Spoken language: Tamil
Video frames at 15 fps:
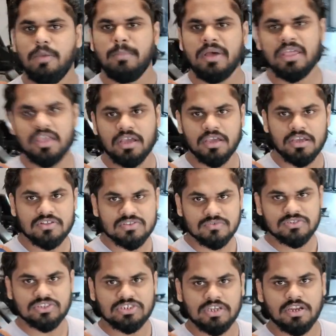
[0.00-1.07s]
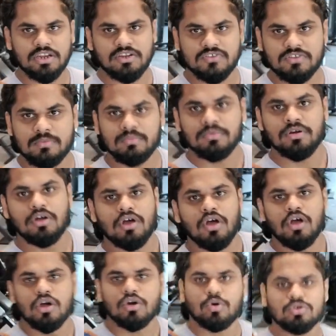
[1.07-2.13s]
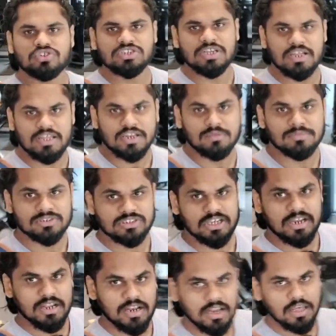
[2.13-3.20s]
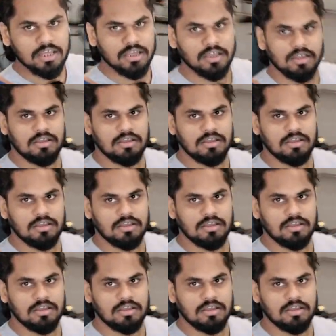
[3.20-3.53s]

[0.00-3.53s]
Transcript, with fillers: எம் ஐ அகெயின்ஸ்ட் வெஜிடேரியனிசம் கொஞ்ச நாளாக நம்ம சேனலில்